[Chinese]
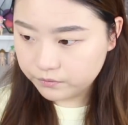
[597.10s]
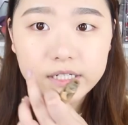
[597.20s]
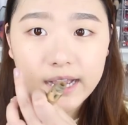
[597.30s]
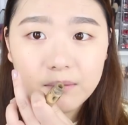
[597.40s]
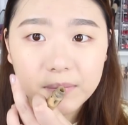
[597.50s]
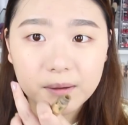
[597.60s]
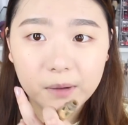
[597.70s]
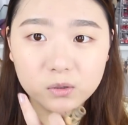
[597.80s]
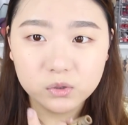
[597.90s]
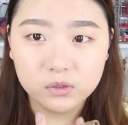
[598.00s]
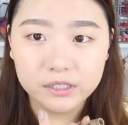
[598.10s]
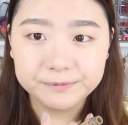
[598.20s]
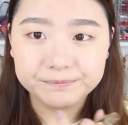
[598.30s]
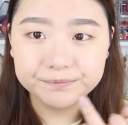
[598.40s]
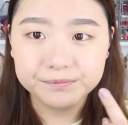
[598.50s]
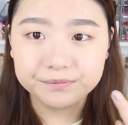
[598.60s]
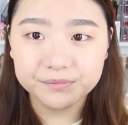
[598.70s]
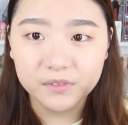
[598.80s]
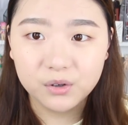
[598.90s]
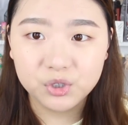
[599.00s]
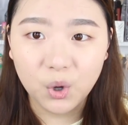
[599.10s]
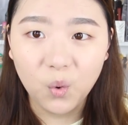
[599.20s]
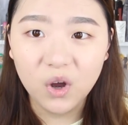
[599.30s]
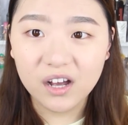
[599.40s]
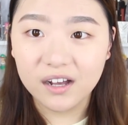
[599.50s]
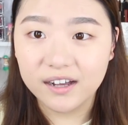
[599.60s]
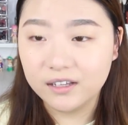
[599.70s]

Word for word: 这样眉毛就会嗯柔和